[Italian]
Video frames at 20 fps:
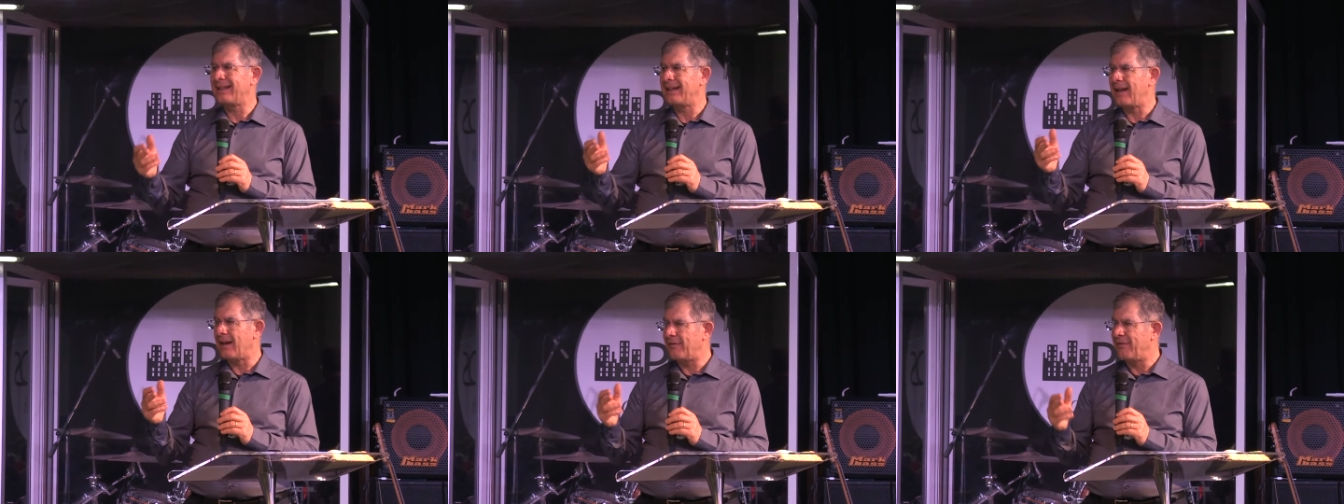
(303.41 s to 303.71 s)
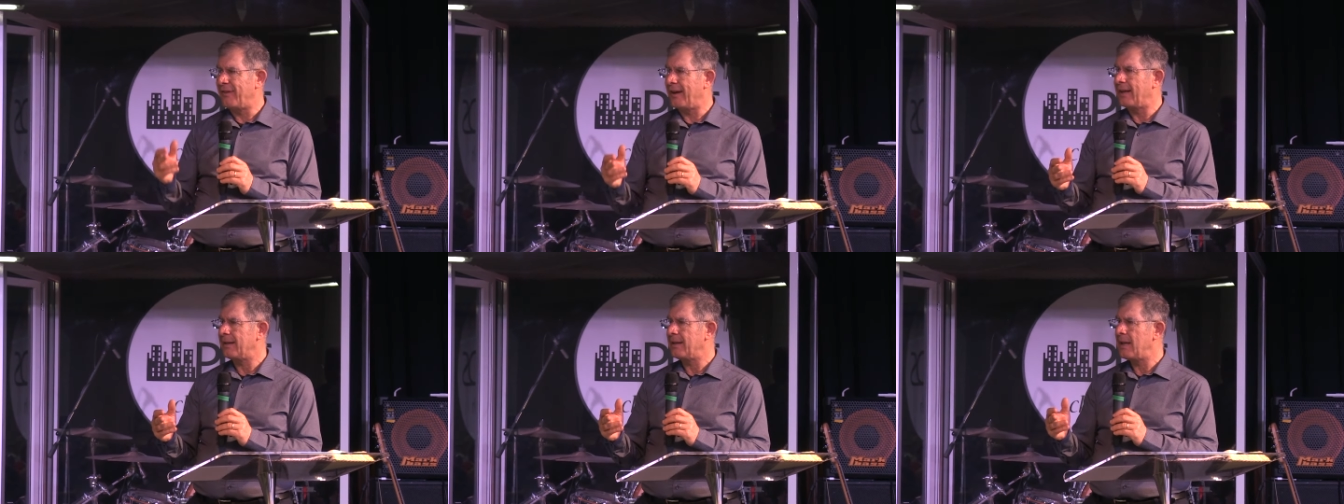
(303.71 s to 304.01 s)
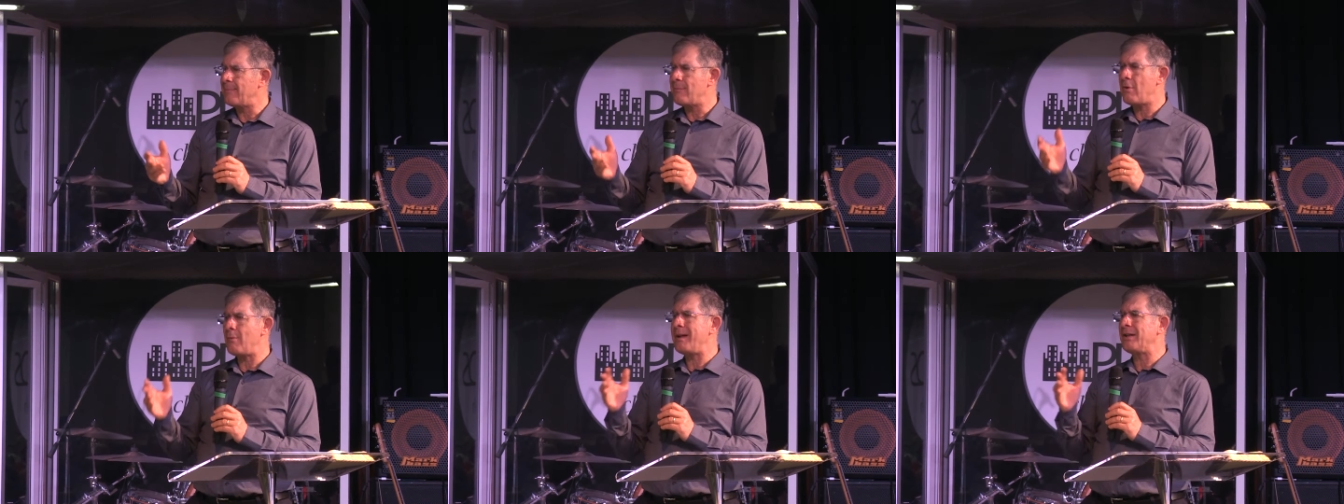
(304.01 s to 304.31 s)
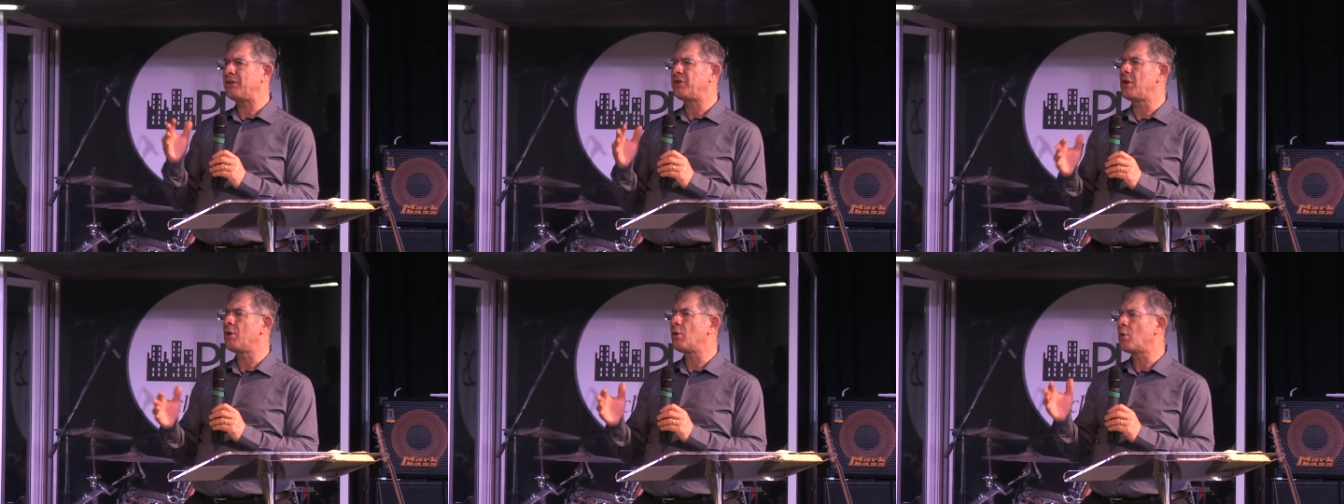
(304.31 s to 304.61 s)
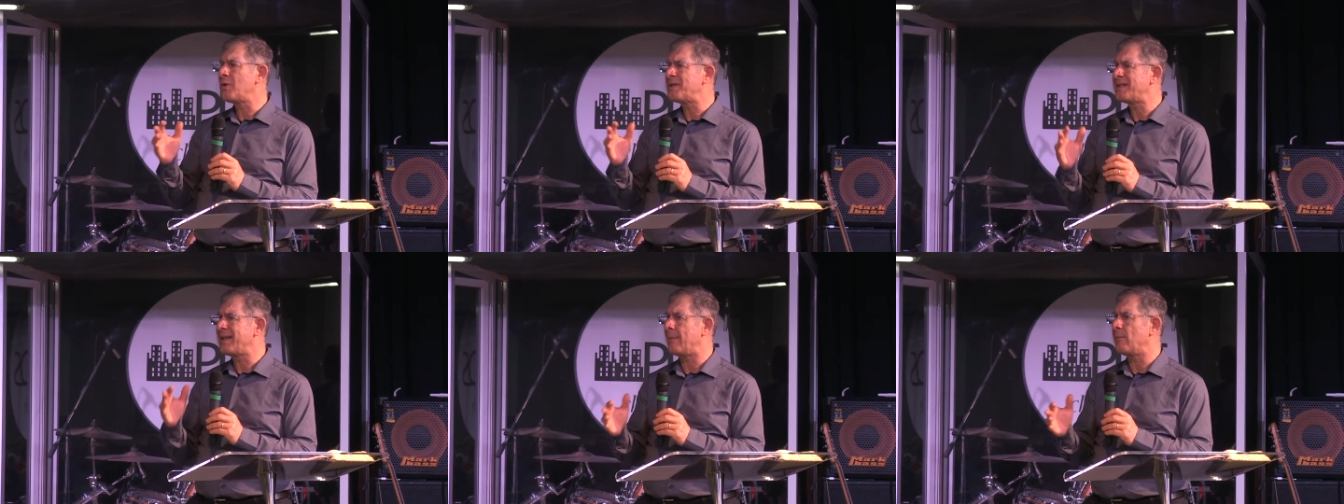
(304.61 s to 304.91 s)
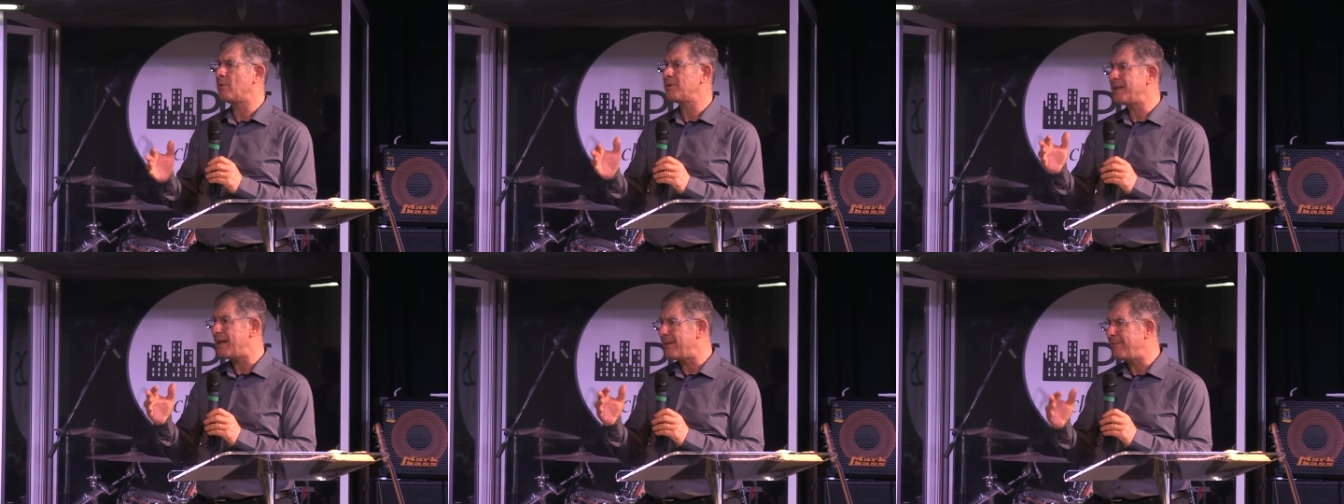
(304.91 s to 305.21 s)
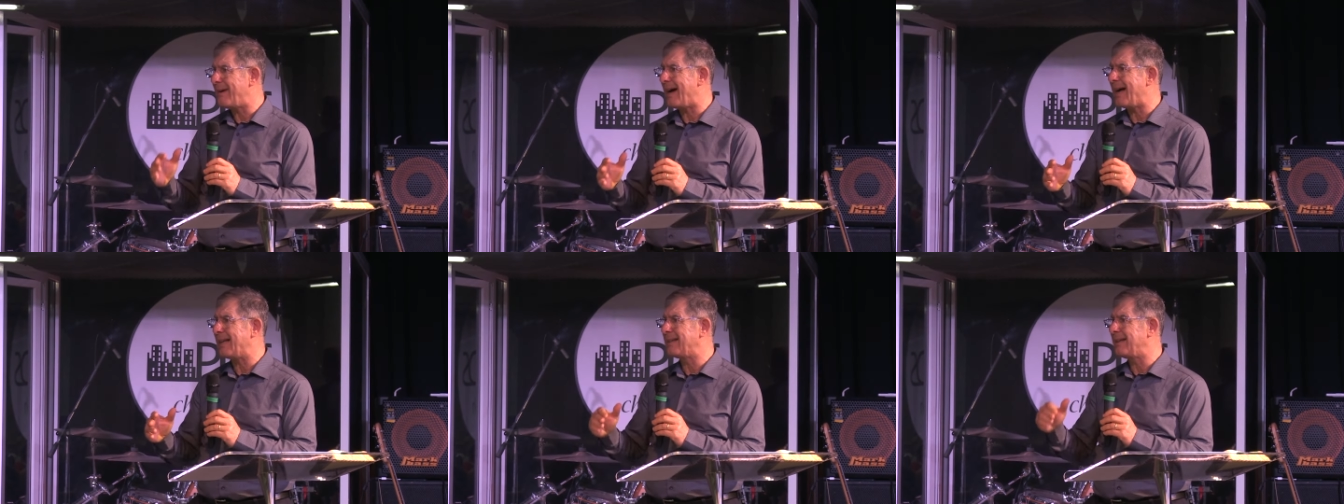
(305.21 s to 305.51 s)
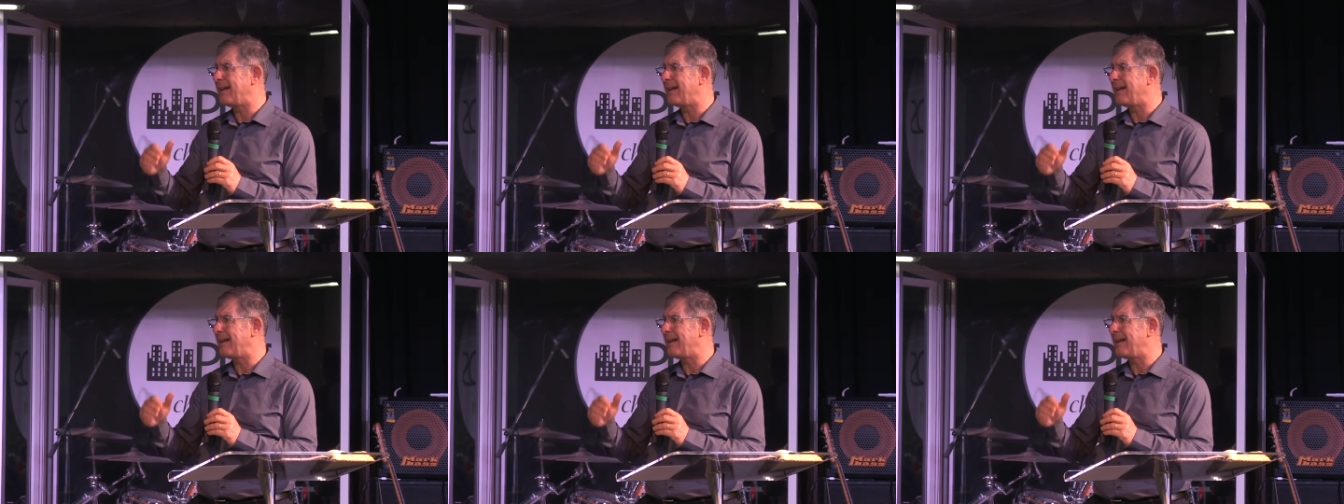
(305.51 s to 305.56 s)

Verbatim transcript: la fede. Nel momento in cui siamo salvati